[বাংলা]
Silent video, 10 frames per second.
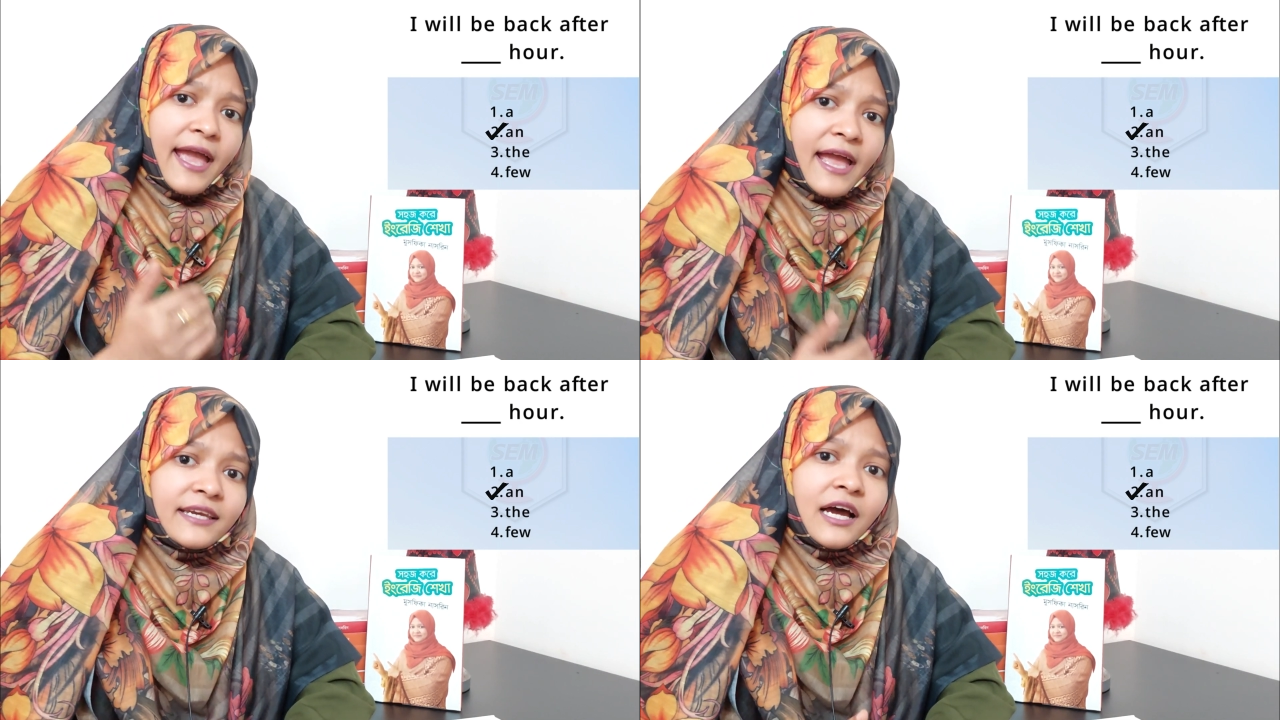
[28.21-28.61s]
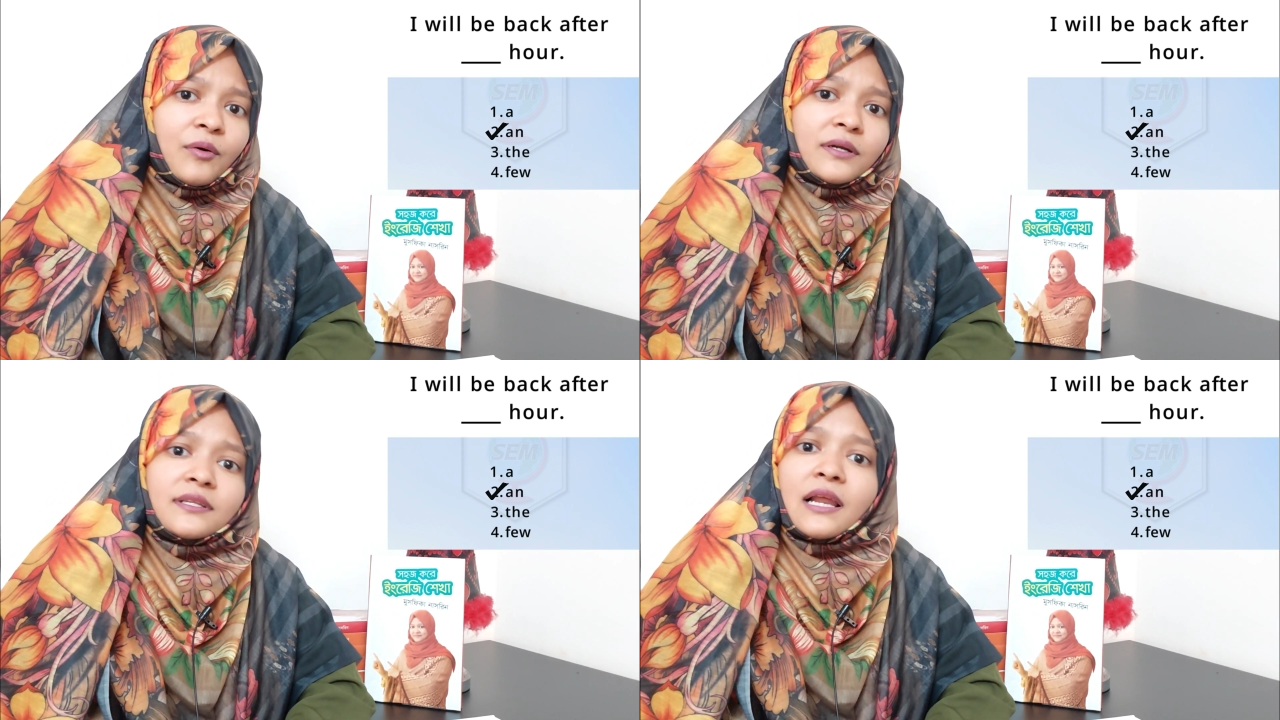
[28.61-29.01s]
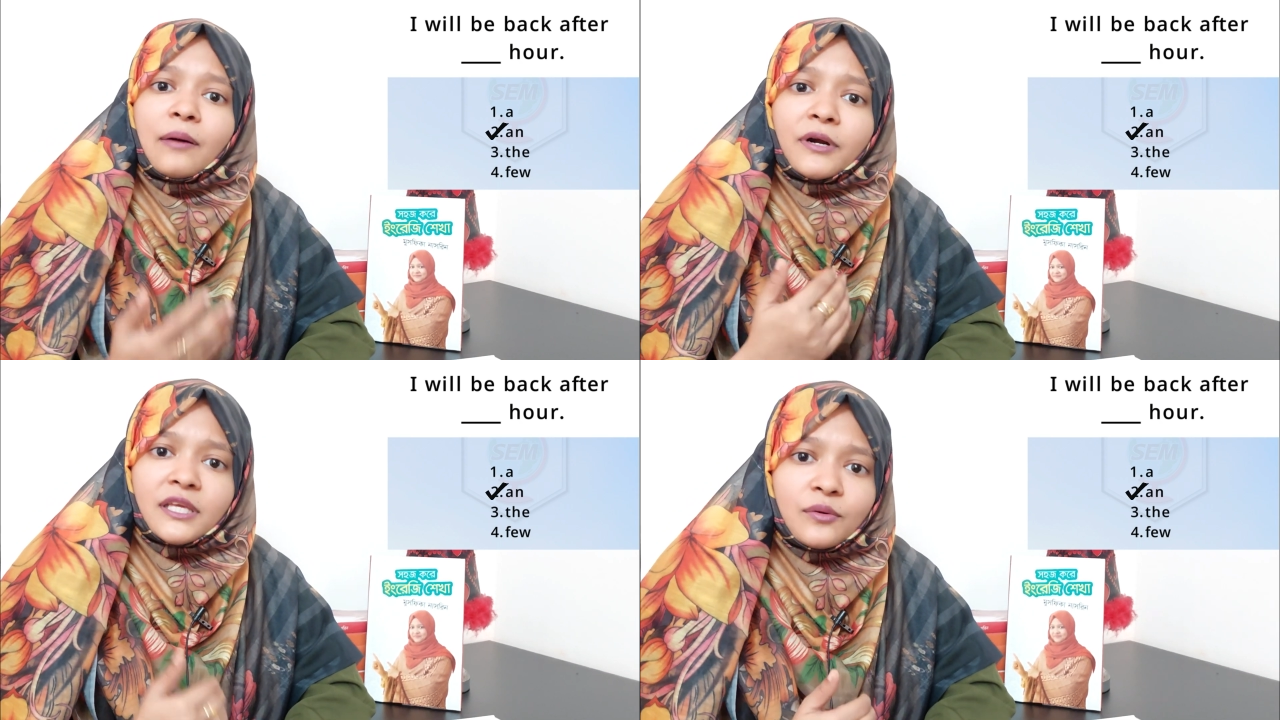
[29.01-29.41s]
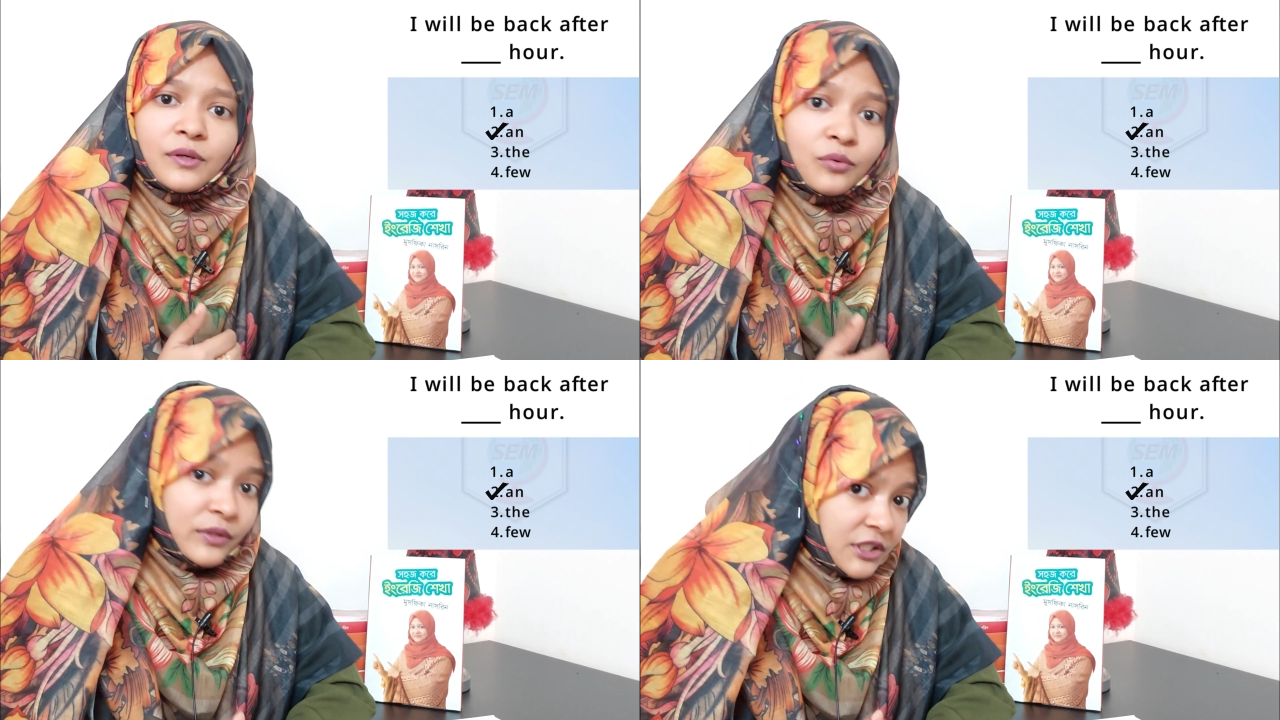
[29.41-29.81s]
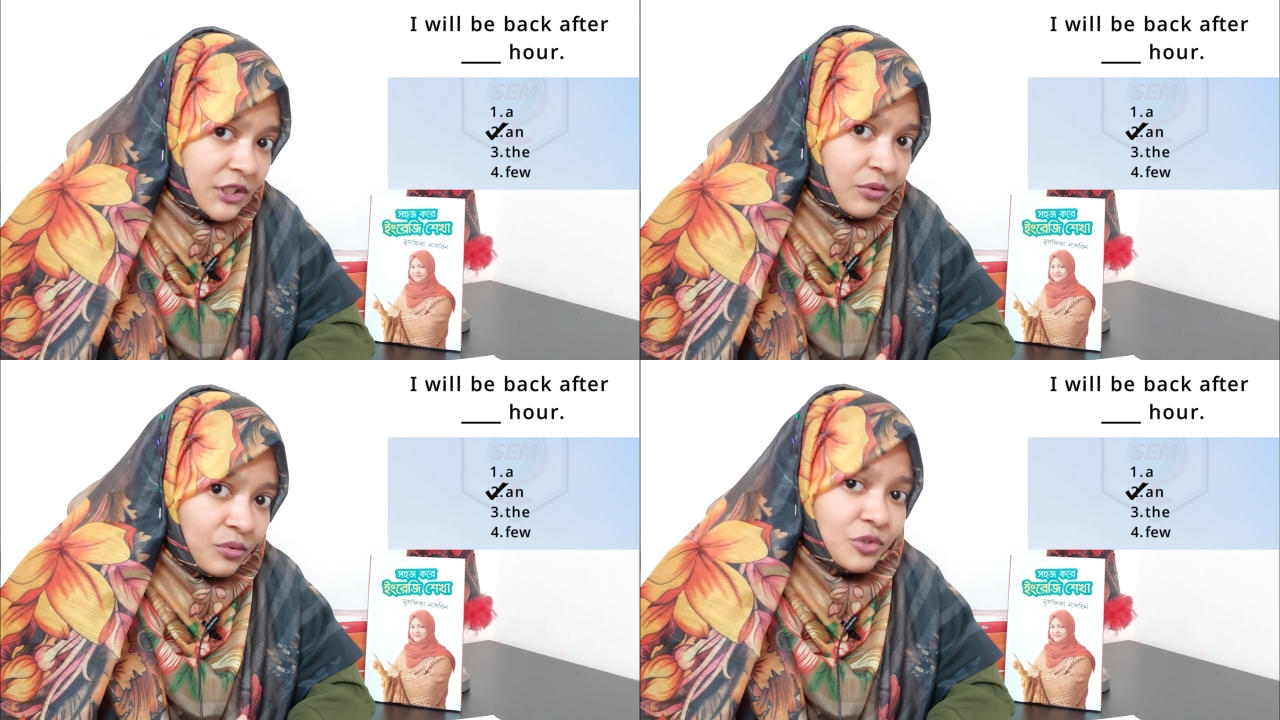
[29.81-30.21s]
অ্যান আওয়ার দিলে আবার কেউ কেউ
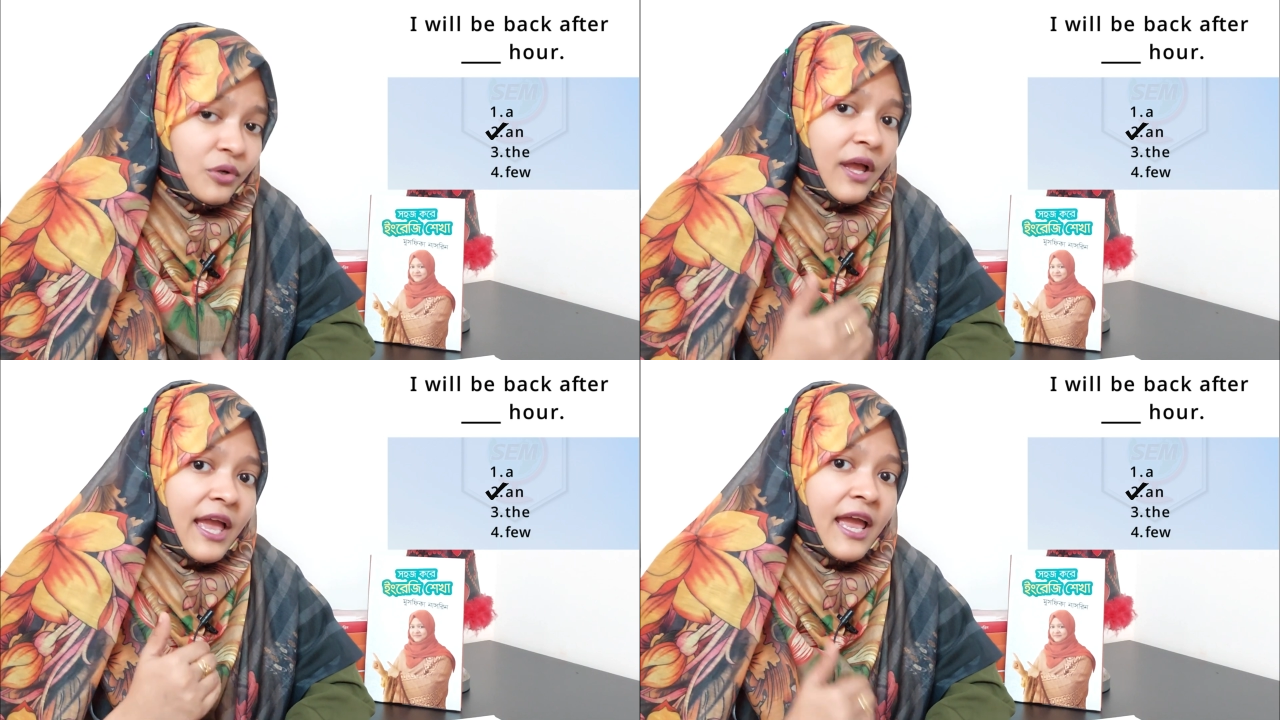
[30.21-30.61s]
কোয়েশ্চেন করছো